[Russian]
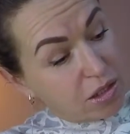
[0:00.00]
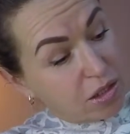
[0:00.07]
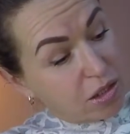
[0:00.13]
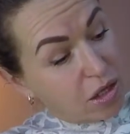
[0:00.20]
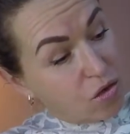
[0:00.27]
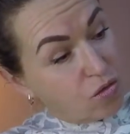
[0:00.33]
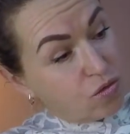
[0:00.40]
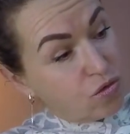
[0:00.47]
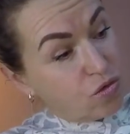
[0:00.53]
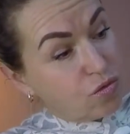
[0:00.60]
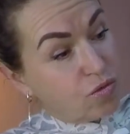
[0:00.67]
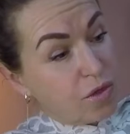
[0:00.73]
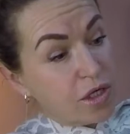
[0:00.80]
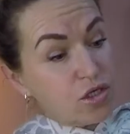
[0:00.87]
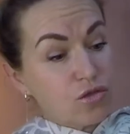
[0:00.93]
такую
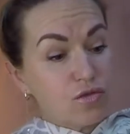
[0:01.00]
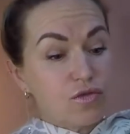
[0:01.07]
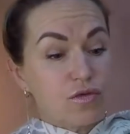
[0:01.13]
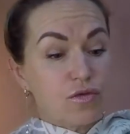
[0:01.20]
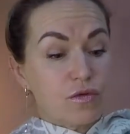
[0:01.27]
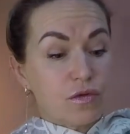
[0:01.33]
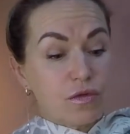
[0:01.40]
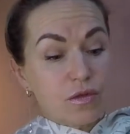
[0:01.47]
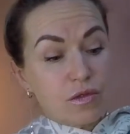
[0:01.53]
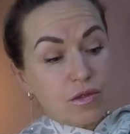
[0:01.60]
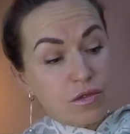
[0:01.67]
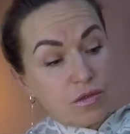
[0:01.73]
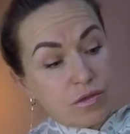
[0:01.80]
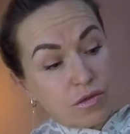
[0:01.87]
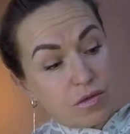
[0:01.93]
маску
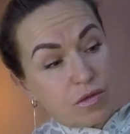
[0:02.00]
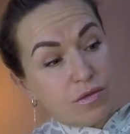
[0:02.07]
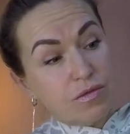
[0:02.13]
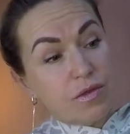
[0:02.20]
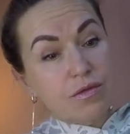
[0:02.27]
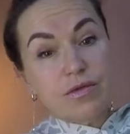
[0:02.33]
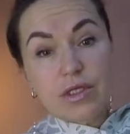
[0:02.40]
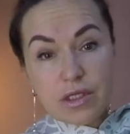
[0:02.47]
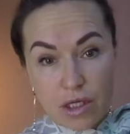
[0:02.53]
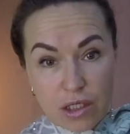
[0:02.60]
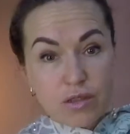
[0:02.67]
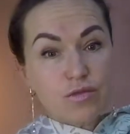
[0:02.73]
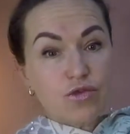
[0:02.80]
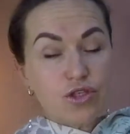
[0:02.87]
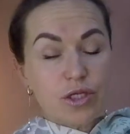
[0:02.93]
вы всегда
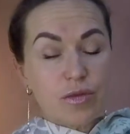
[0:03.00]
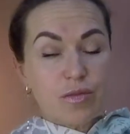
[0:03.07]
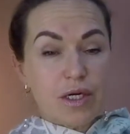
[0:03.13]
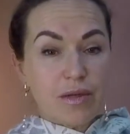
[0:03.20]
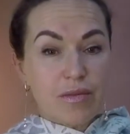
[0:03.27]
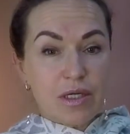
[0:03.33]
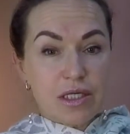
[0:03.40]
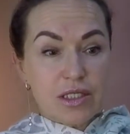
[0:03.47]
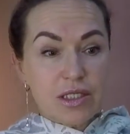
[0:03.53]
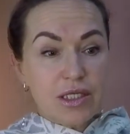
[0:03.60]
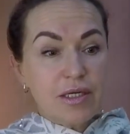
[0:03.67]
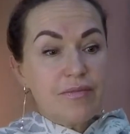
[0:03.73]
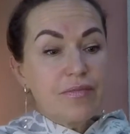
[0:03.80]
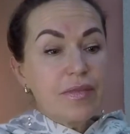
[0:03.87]
сможете приобрести